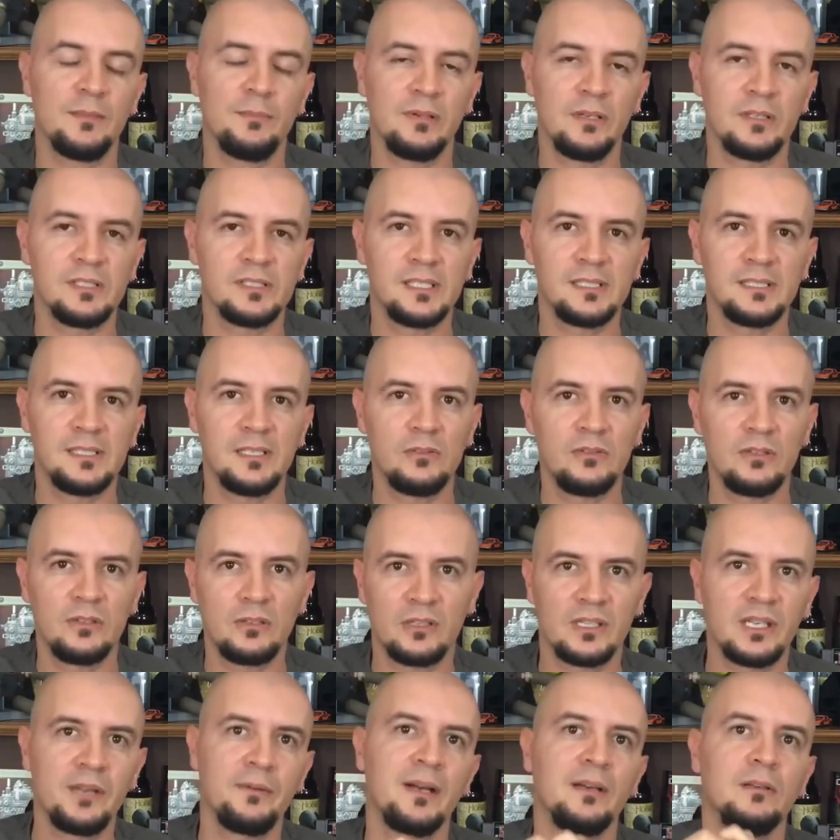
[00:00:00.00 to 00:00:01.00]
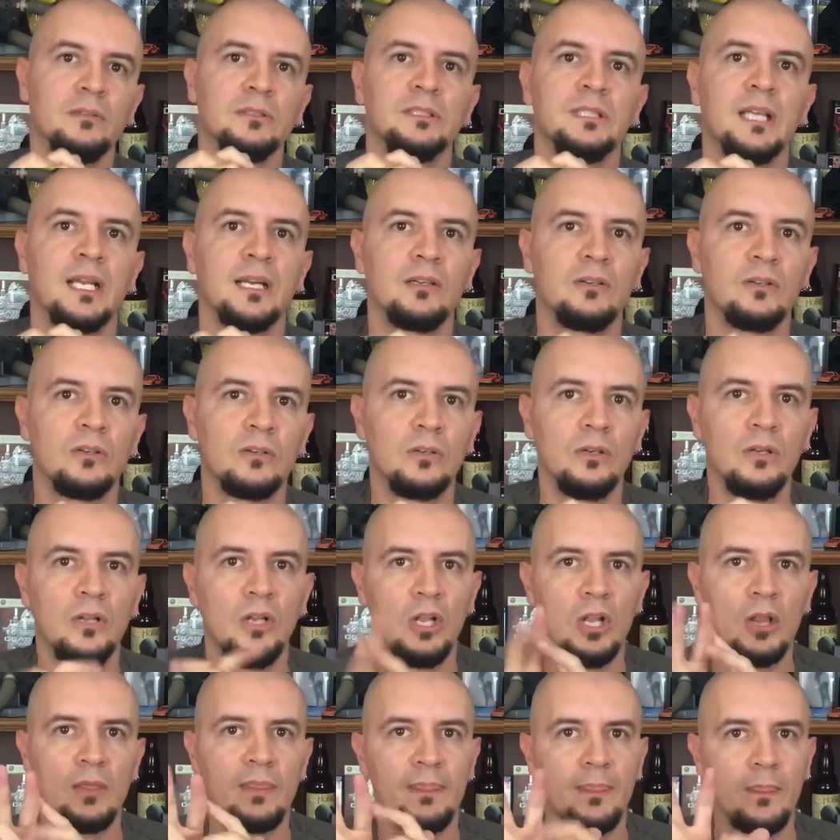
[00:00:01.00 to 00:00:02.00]
Plus es el único que va a contar con
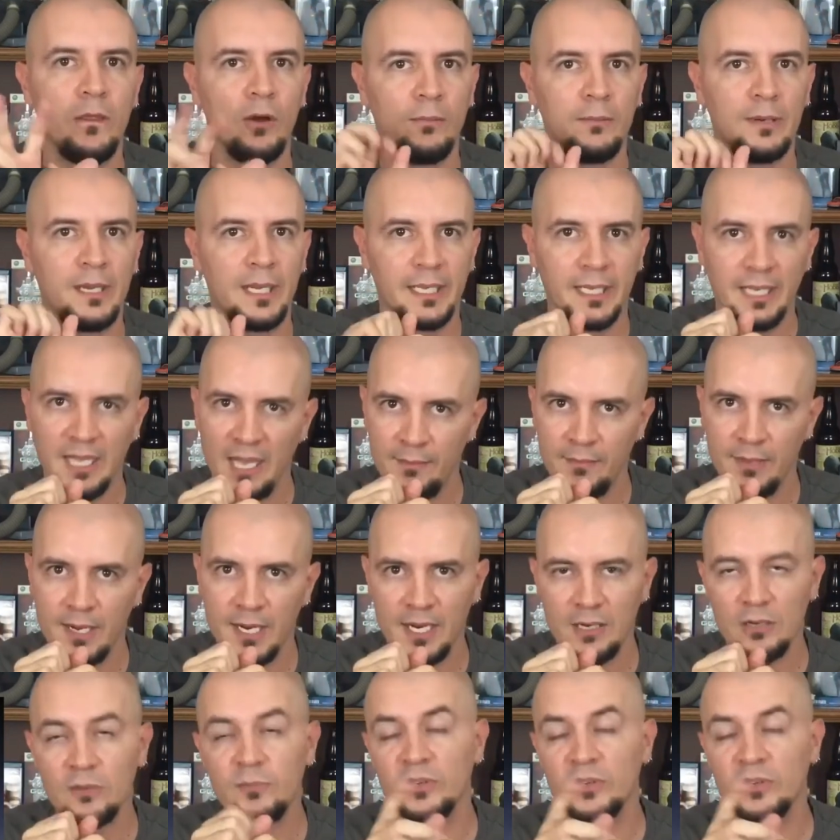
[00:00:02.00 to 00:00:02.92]
doble cámara,